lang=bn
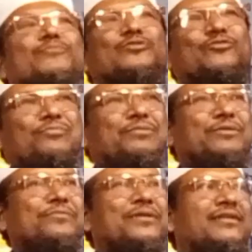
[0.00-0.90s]
খেদমত করবো
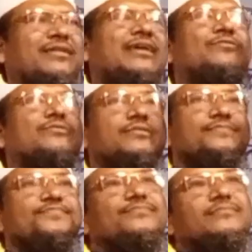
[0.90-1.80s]
মেহমান এই
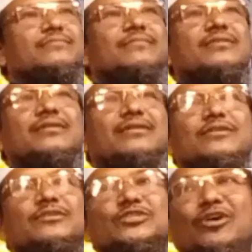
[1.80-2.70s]

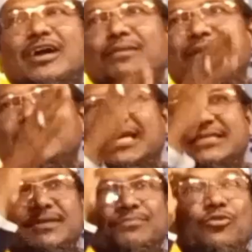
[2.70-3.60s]
সকালবেলা
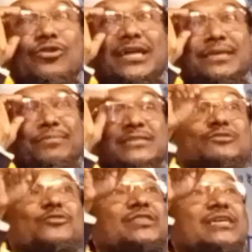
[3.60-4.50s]
যাচ্ছে ভোর রাতে মাছ
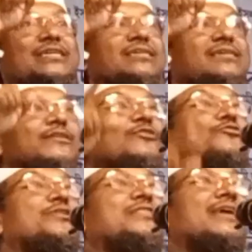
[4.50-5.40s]
ধরতে
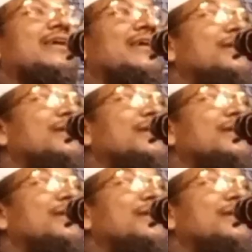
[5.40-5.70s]
নদীতে